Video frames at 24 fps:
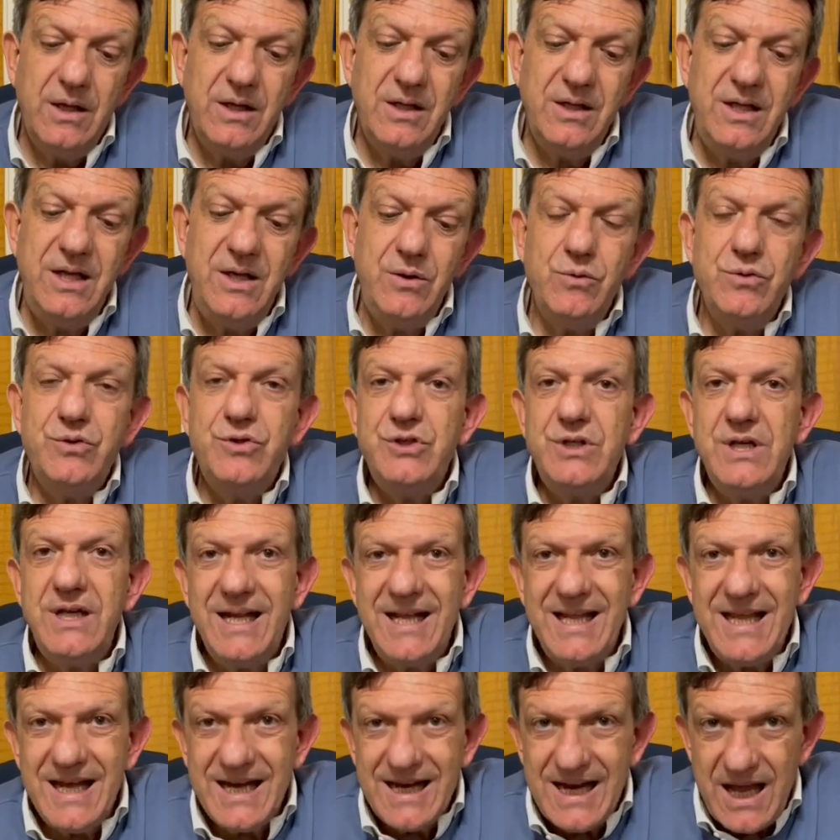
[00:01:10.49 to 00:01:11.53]
di
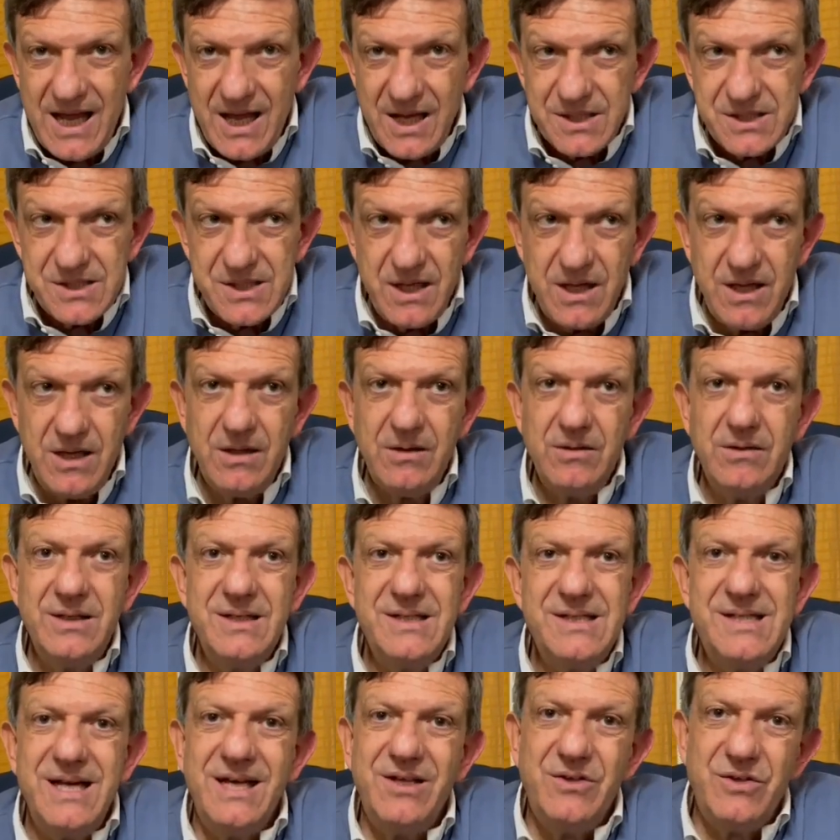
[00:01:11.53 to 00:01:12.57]
uscire da casa
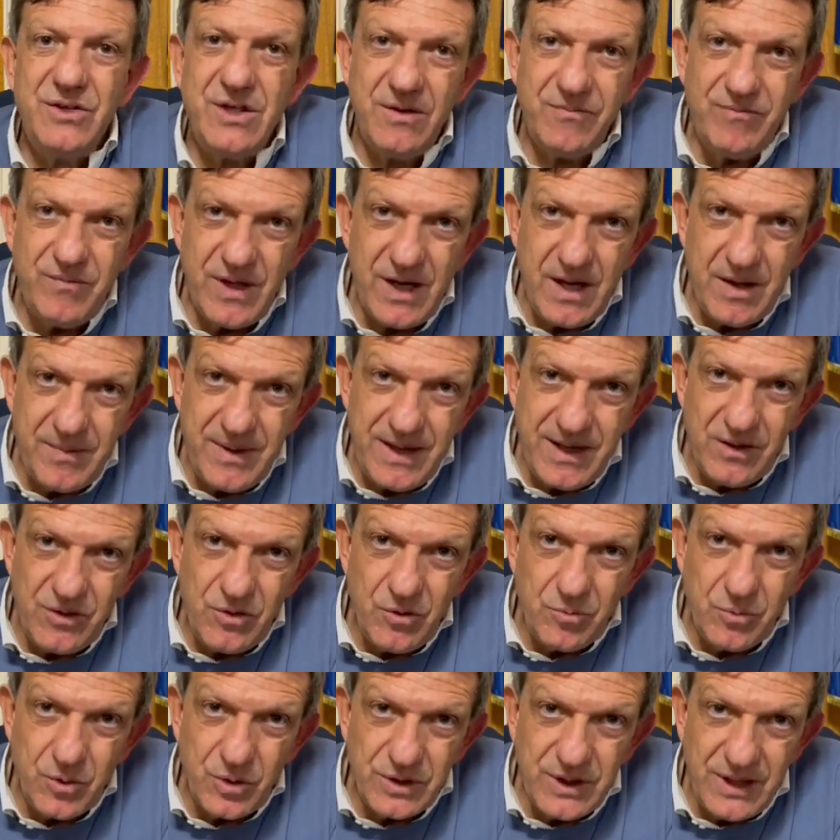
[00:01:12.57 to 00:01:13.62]
se c'è
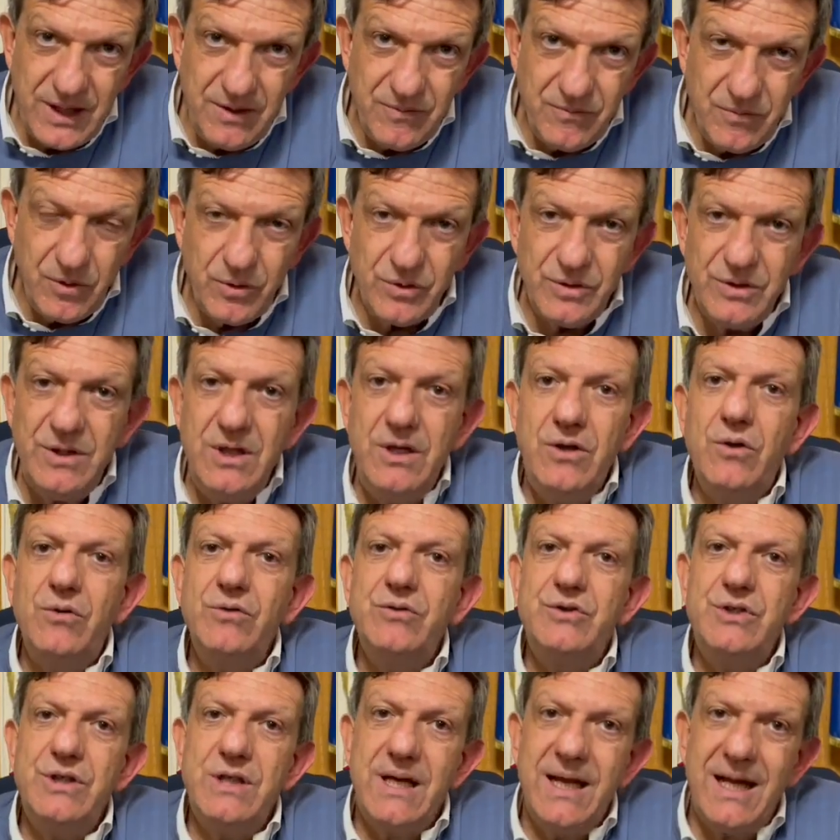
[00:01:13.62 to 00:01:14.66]
veramente un motivo, di
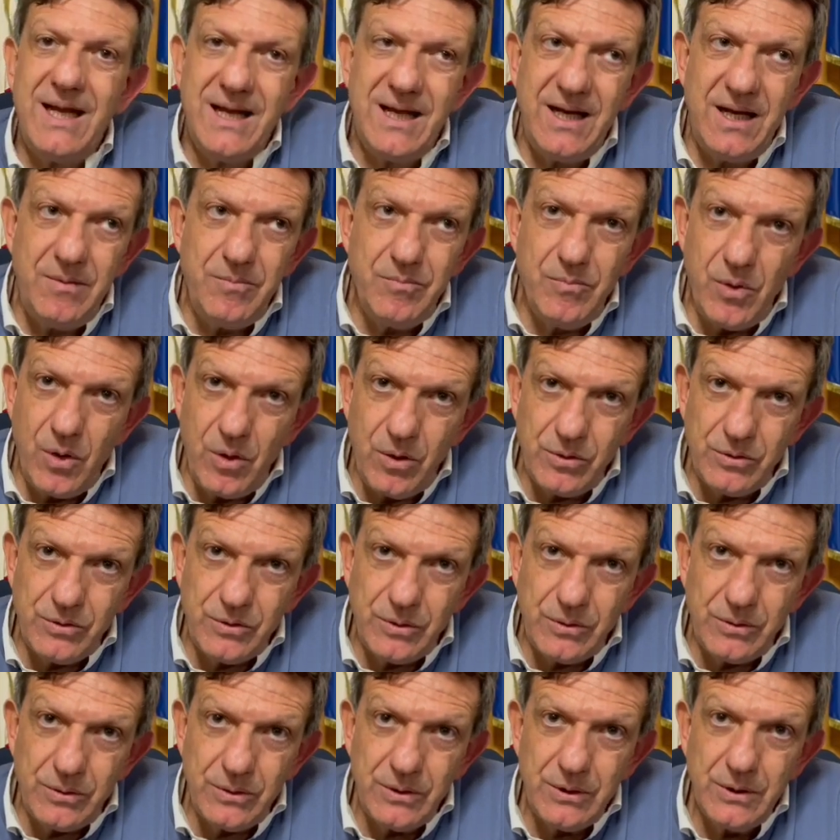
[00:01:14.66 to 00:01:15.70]
non girare in
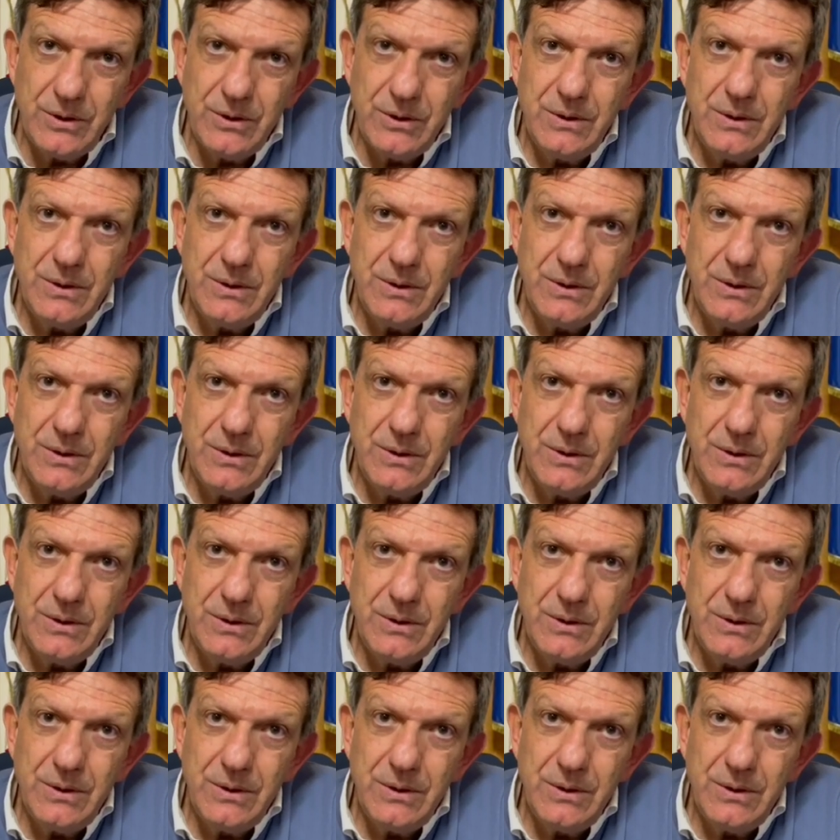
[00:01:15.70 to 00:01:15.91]
moto,